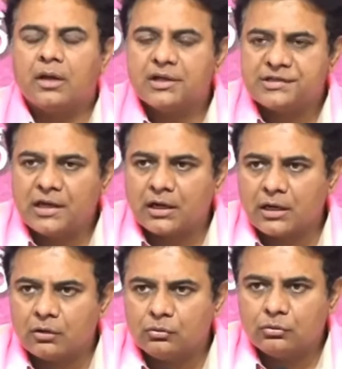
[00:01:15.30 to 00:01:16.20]

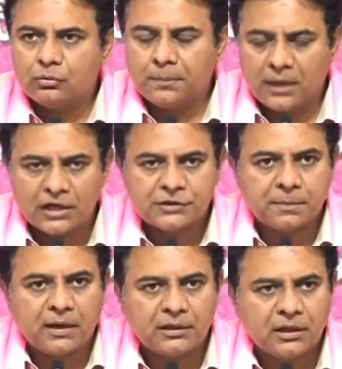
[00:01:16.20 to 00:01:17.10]
కేసీఆర్ గారు
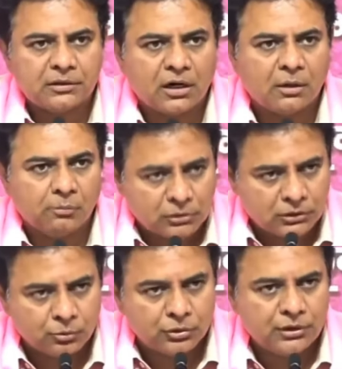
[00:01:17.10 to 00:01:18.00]
బీఆర్ఎస్ పార్టీ యంత్రాంగం
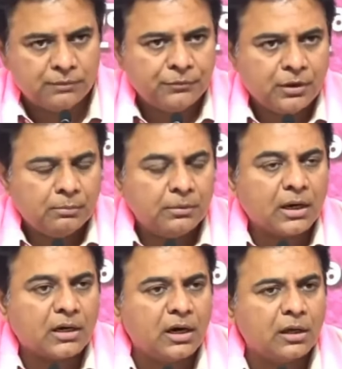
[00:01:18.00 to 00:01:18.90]
మొత్తం ఉంది
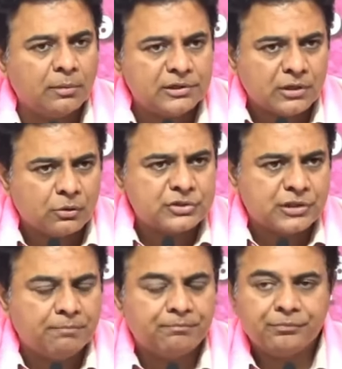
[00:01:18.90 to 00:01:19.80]
మీరు ఎక్కడికి పిలిచినా
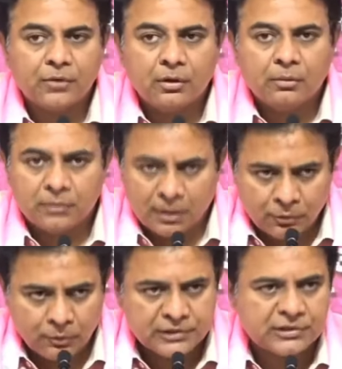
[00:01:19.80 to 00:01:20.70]
వస్తాం మీరు
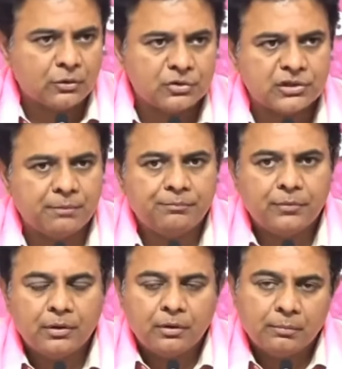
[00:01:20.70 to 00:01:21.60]
ఎప్పుడు పిలిచినా వస్తాం
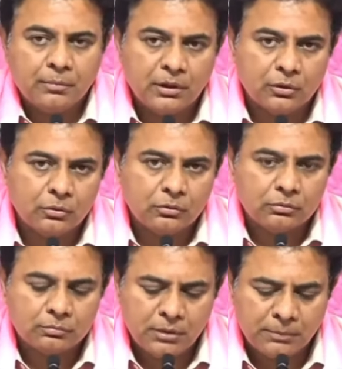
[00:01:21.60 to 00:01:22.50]
మీరు
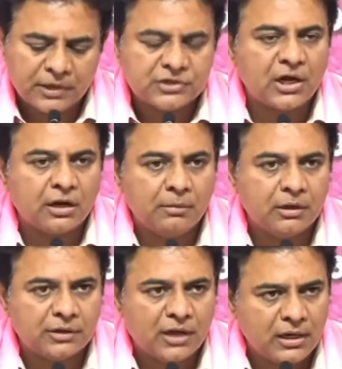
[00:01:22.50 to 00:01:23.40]
మీ పక్షాన
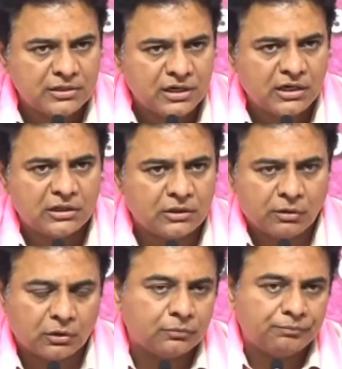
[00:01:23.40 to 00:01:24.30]
మీకు న్యాయం
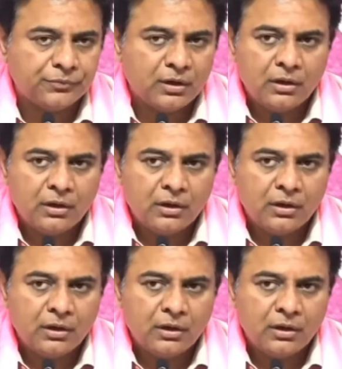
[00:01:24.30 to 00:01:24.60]
జరిగేంత వరకు